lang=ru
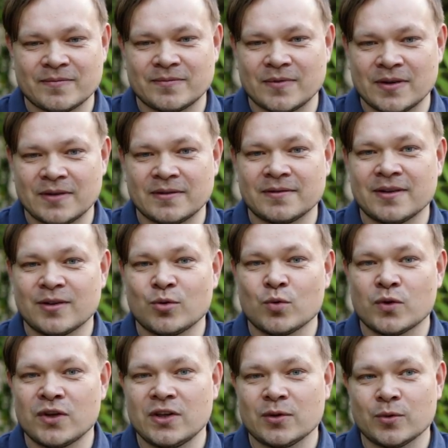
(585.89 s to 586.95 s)
в одну
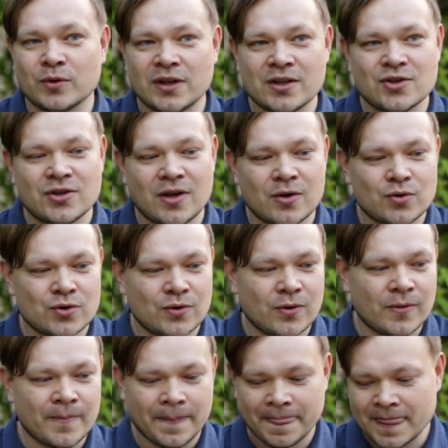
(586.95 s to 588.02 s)
книгу. Я считаю, да.
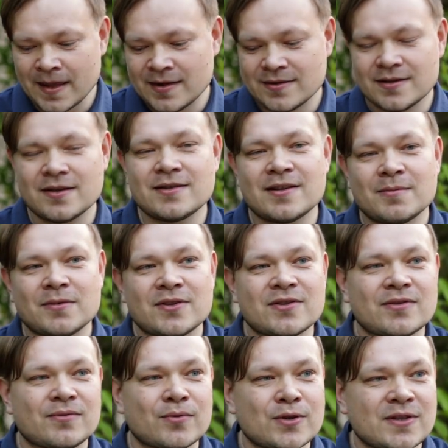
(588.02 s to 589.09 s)
что здесь
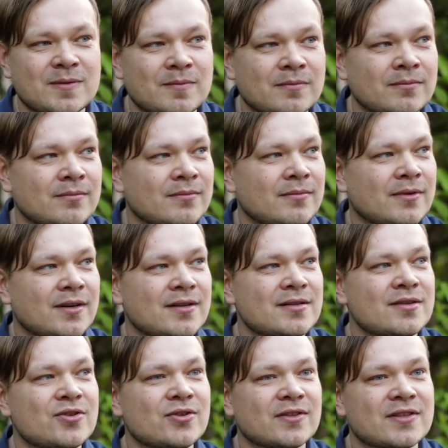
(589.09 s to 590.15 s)
78
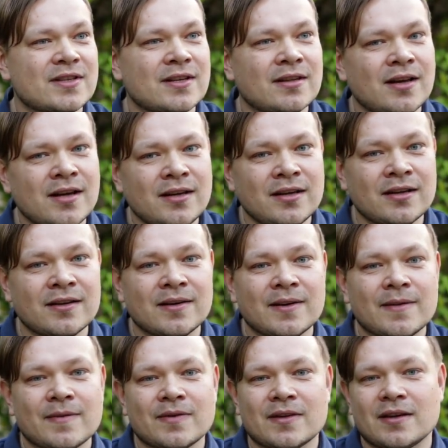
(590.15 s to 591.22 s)
различных заданий,
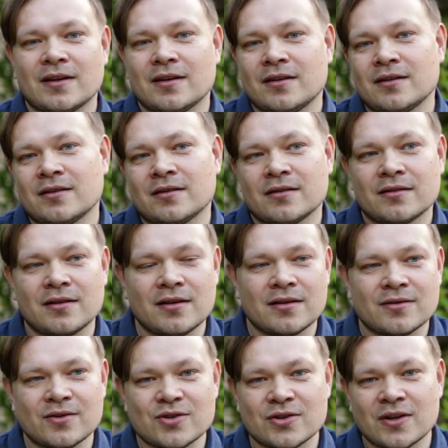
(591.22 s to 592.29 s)
и для
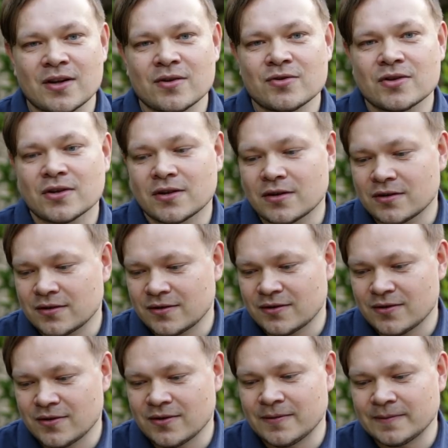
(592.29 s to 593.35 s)
начинающих
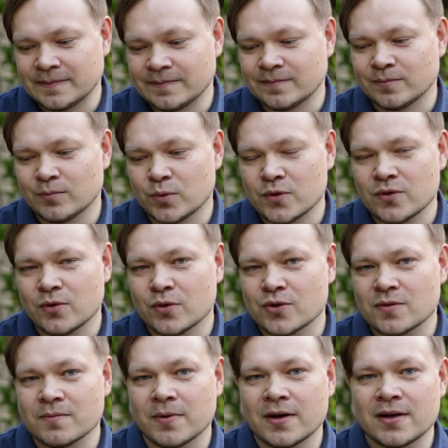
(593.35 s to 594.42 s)
будет
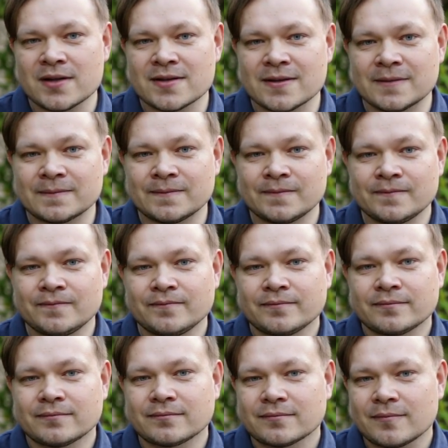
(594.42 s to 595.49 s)
очень полезно
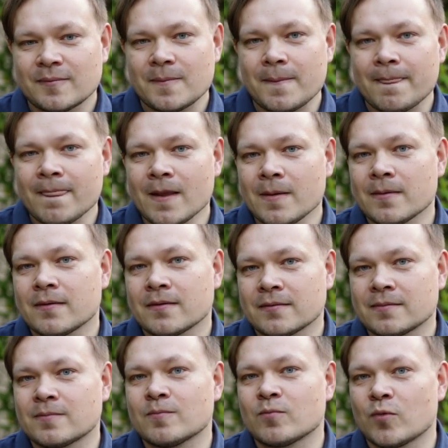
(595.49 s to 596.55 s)
Э,
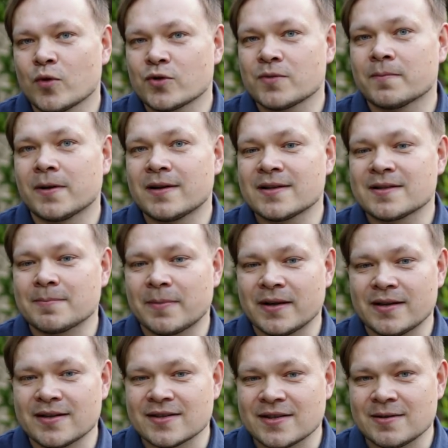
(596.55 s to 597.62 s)
очень полезно по
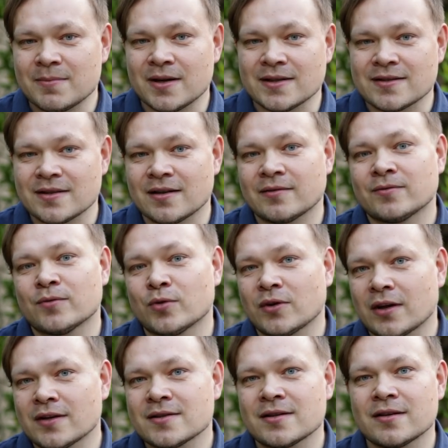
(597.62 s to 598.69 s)
ней заниматься. Вот.
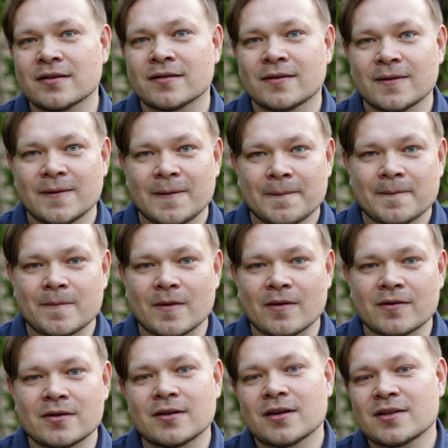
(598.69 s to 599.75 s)
А если
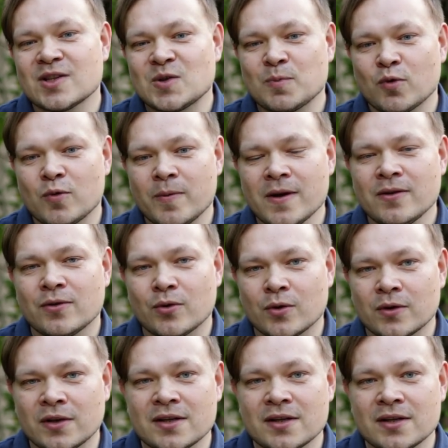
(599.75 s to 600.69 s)
вы не хотите покупать, то